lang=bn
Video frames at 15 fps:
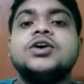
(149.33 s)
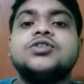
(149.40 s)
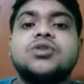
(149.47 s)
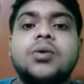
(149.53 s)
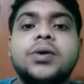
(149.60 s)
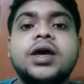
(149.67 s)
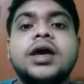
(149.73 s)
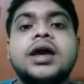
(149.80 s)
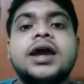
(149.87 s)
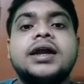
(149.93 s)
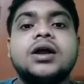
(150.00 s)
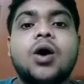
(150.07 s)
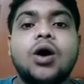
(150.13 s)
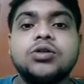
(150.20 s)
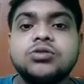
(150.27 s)
এ তবে
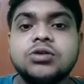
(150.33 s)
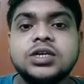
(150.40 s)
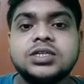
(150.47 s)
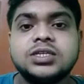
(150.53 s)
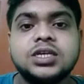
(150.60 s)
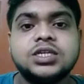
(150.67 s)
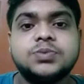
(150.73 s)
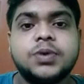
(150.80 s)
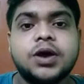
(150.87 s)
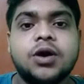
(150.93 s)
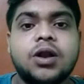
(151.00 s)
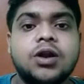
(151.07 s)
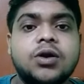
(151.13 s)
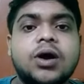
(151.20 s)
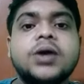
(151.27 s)
এটা হয়তো এসসি
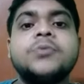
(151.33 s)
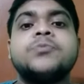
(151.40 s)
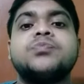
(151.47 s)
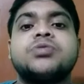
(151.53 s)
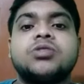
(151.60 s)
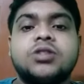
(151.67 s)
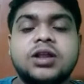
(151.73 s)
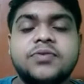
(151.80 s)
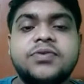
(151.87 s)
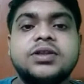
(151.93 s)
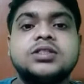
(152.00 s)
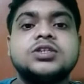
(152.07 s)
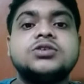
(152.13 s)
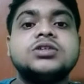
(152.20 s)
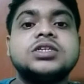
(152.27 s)
ইস্ট বেঙ্গলে নয়
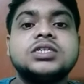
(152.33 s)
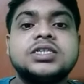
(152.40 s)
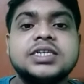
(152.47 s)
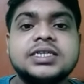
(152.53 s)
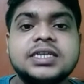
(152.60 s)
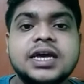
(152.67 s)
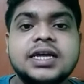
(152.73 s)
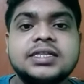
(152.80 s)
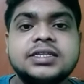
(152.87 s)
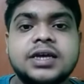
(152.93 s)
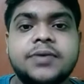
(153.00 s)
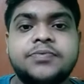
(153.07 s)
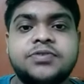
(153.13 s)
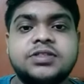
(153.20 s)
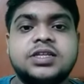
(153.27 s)
তিনি ফিরতে চলেছেন
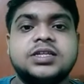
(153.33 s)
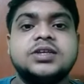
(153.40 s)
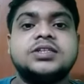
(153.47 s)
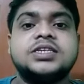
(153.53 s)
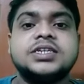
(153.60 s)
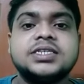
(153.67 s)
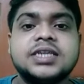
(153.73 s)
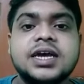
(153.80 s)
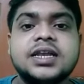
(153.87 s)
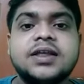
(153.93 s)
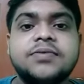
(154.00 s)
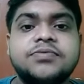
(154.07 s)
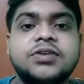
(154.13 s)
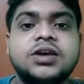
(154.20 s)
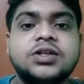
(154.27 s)
চেন্নাইন এফসিতে
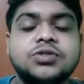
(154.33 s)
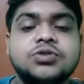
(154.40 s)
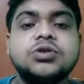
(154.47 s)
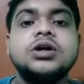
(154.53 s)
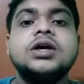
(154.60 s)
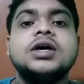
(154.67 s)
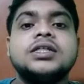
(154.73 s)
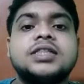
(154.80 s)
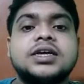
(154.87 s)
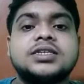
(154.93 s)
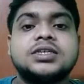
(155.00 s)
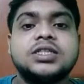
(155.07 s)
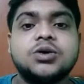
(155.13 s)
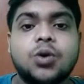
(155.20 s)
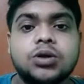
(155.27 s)
চেন্নাইন এফসি কিন্তু
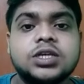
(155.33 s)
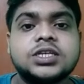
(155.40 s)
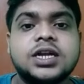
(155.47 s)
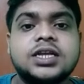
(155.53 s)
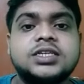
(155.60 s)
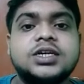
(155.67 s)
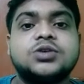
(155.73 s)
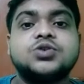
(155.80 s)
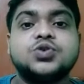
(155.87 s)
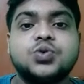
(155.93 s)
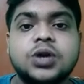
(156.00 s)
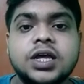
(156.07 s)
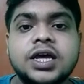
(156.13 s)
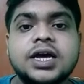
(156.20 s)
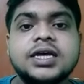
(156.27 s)
তার সাথে কথা চালাচ্ছে
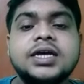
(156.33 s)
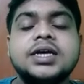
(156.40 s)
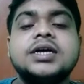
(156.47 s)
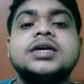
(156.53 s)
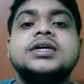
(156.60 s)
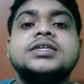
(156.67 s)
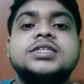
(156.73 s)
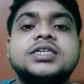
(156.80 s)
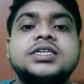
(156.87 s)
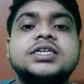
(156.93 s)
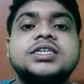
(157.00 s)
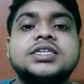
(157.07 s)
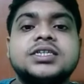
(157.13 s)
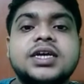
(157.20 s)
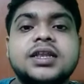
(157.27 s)
এখন শোনা যায়
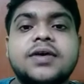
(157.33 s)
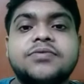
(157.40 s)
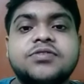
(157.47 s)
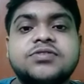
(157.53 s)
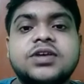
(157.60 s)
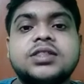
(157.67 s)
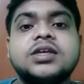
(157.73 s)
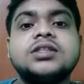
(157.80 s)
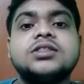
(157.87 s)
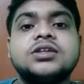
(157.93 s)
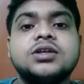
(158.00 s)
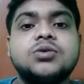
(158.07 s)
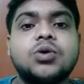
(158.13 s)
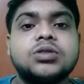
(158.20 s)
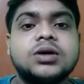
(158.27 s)
যে চেন্নাইন এফসির
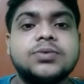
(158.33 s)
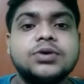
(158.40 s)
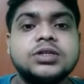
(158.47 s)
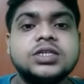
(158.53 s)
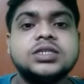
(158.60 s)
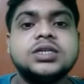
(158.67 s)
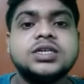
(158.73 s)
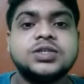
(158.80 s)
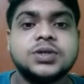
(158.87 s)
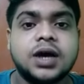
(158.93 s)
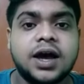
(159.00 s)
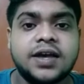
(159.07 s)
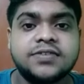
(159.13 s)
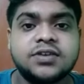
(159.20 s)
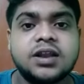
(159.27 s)
সাথে তিনি কথা বলছেন
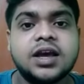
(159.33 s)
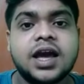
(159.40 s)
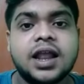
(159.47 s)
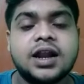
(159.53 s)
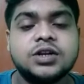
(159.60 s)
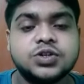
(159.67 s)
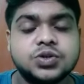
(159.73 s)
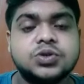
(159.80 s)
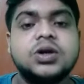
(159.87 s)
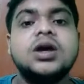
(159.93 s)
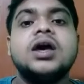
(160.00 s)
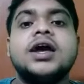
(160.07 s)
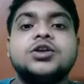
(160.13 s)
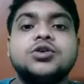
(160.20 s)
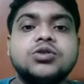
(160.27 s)
আইএসএল এ খেলার
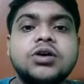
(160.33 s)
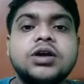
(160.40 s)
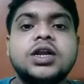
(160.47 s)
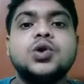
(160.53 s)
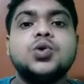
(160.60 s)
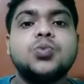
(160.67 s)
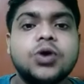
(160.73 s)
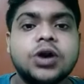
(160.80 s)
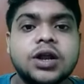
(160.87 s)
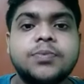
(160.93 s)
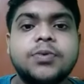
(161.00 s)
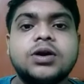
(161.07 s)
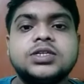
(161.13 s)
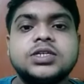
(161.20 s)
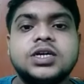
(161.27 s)
জন্য যদিও এটা
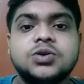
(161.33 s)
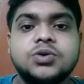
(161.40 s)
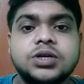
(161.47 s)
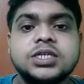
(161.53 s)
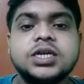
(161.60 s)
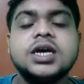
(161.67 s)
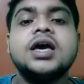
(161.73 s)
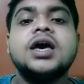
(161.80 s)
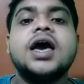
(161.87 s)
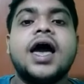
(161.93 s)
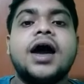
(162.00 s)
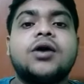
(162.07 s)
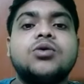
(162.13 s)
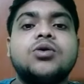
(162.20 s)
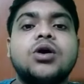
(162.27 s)
রুমরের পর্যায়ে রয়েছে
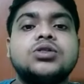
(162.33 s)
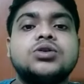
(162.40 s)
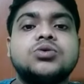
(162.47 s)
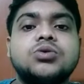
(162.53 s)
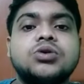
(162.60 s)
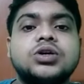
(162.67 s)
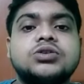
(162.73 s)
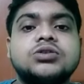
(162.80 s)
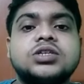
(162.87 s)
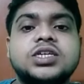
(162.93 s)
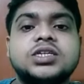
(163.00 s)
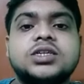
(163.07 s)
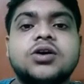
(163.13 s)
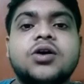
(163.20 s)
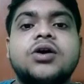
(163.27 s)
এখনো হয়তো কোনো
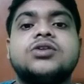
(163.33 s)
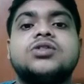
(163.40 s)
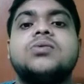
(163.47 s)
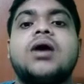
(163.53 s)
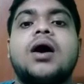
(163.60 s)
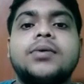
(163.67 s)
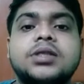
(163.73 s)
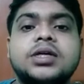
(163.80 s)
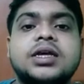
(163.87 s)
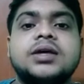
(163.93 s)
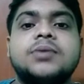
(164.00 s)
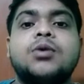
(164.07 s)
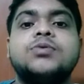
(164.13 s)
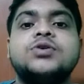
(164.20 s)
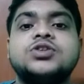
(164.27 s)
কিছু ঠিকঠাক হয়নি তবে
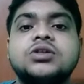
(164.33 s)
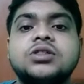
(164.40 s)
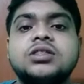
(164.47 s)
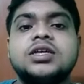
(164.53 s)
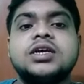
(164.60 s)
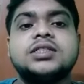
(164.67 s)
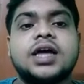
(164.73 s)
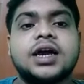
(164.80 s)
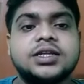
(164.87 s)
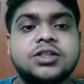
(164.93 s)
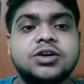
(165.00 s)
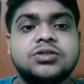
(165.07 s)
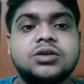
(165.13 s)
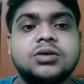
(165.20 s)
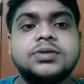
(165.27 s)
আমাদের ভবিষ্যতের দিকে
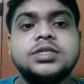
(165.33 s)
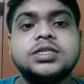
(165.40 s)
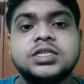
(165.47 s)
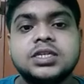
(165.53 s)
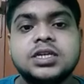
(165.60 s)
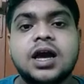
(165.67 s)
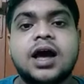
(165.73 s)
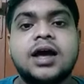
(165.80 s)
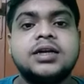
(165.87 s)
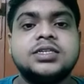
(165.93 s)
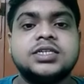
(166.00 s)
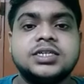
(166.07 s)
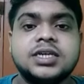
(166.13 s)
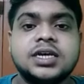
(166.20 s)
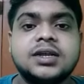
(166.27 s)
তাকিয়ে থাকতে হবে যে তিনি
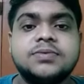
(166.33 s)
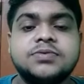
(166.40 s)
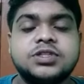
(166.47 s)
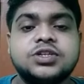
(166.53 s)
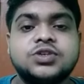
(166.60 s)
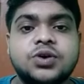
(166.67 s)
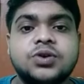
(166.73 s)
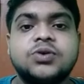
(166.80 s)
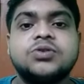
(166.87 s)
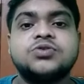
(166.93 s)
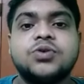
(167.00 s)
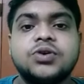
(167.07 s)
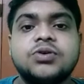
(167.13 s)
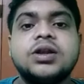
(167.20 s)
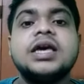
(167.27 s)
চেন্নাইন এফসিতে
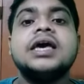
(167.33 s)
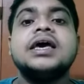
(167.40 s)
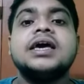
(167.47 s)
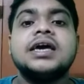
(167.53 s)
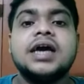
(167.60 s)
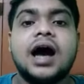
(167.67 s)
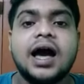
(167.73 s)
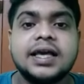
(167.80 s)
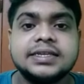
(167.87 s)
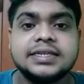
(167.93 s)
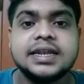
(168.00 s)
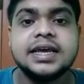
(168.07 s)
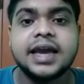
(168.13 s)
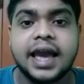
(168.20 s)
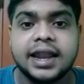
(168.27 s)
সই করে
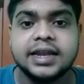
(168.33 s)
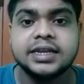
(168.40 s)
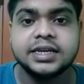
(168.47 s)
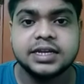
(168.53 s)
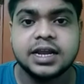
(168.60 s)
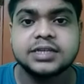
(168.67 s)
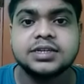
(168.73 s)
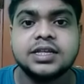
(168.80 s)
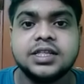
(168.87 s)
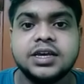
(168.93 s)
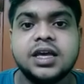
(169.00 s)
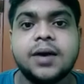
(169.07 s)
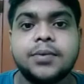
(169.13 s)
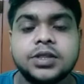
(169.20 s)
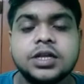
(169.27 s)
আইএসএল এ খেলেন কিনা
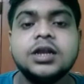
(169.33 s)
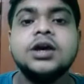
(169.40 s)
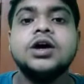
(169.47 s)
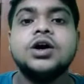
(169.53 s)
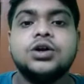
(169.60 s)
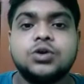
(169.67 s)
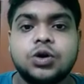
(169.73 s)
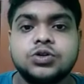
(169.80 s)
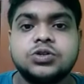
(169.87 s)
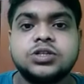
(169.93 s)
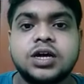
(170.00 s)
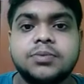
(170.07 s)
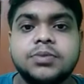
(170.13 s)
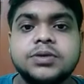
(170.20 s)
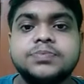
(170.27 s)
সেই দিকে আমাদের
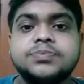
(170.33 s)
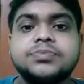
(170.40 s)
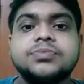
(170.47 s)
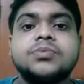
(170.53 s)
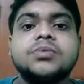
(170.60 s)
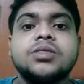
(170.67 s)
নজর থাকবে